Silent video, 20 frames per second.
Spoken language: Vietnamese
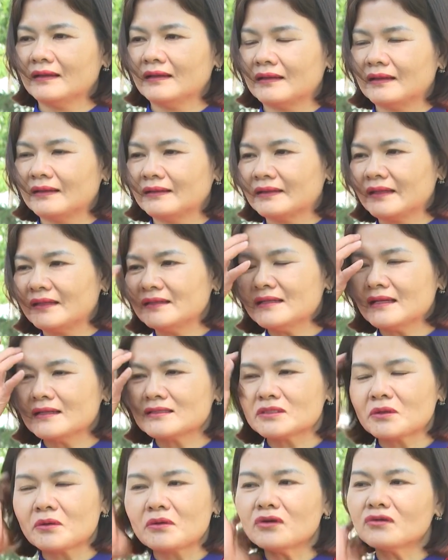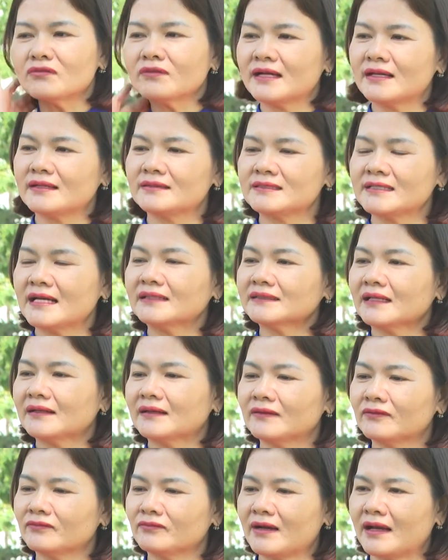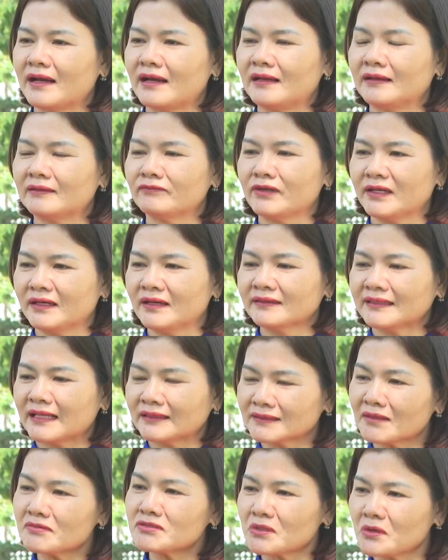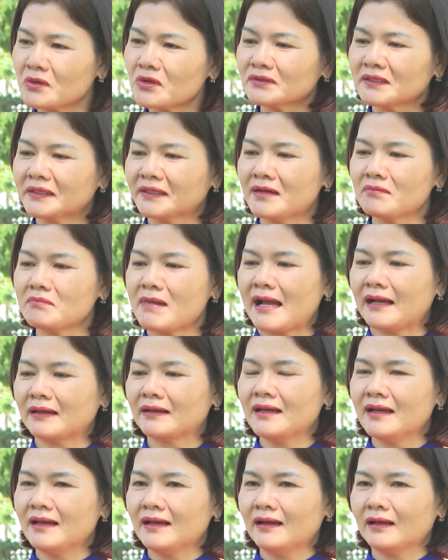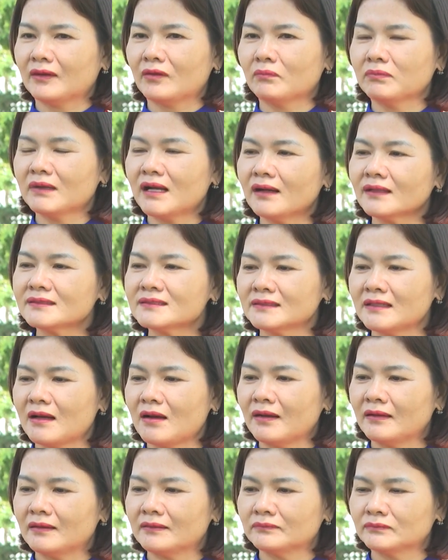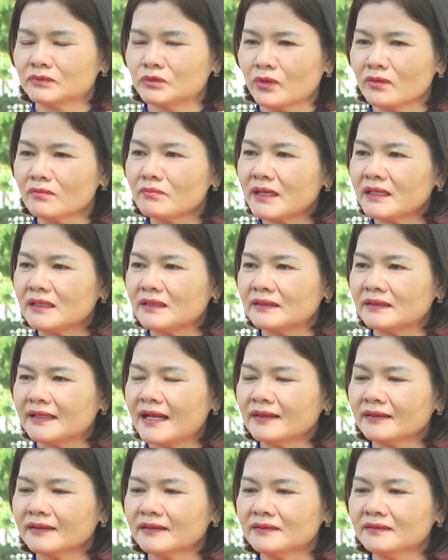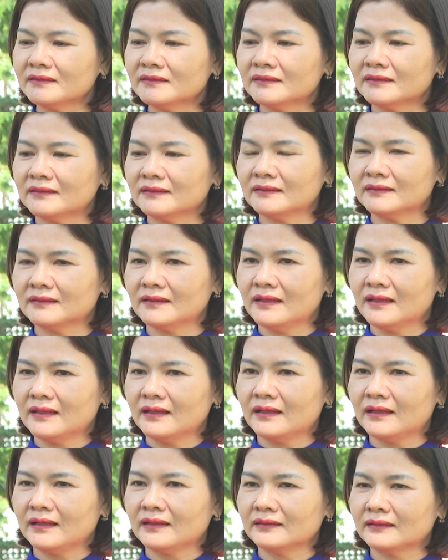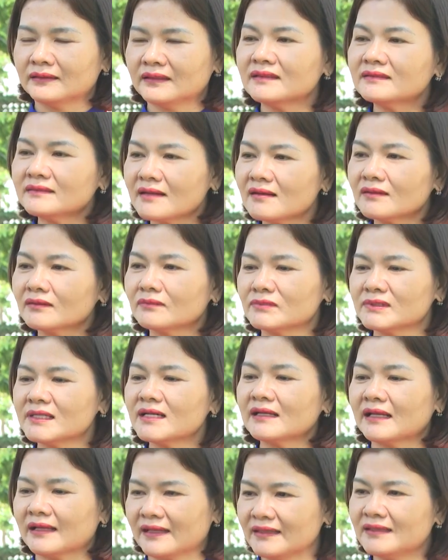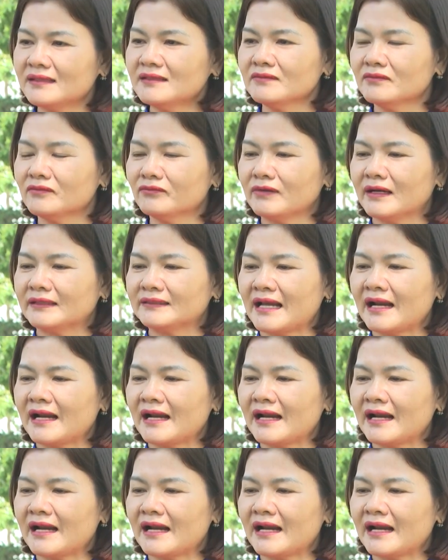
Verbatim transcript: à, kỹ năng số và sáng tạo và tăng tốc số thì các bạn cũng có cái sự à, chuẩn bị các cái à, kiến thức cũng rất là kỹ và